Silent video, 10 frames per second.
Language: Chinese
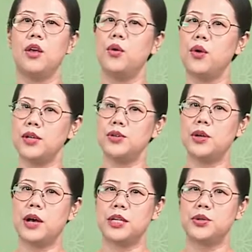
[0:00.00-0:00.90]
换句的
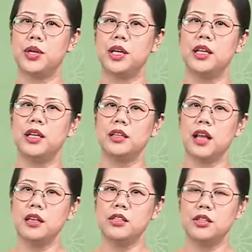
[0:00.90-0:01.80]
话说，
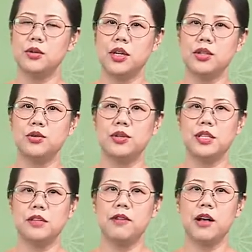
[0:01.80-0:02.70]
当时关注
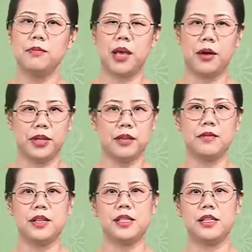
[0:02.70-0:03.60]
西方表音
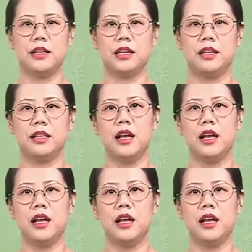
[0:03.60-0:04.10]
文字的人，